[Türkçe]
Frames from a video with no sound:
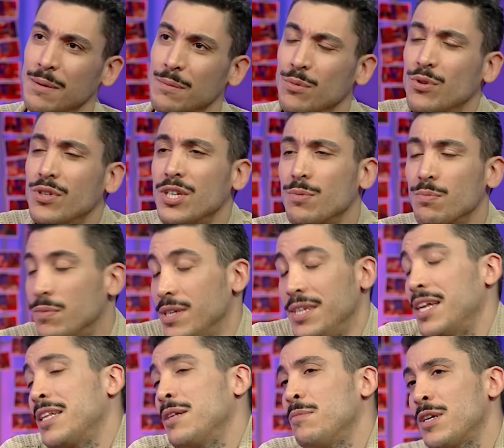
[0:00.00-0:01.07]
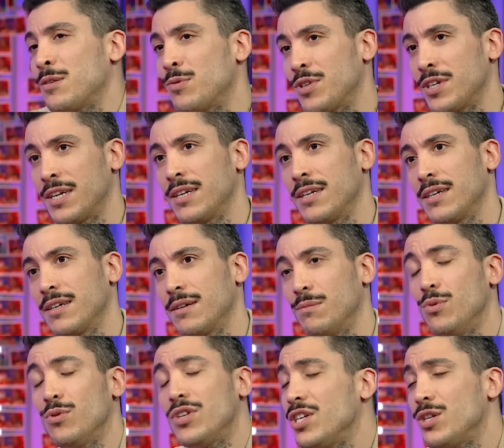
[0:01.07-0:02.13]
Müthiş, inanılmaz bir şey. Değil mi?
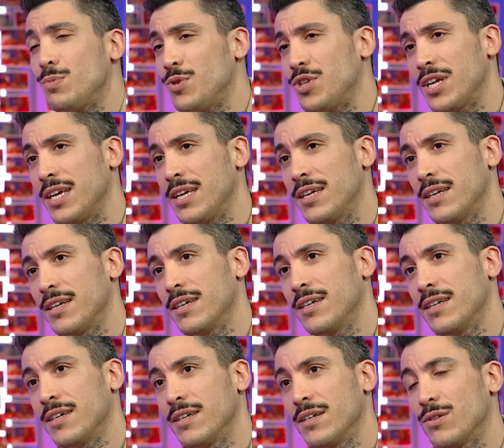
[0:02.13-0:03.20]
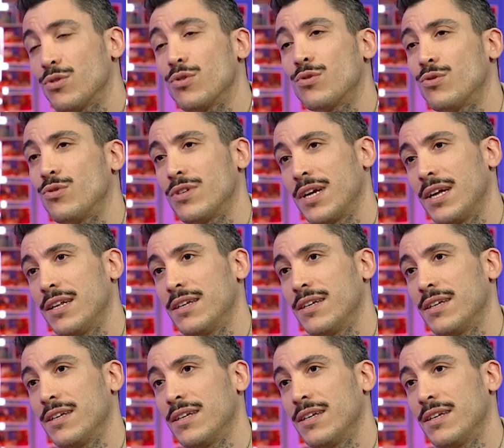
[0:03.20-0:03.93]
Müthiş bir şey. Çok güzel.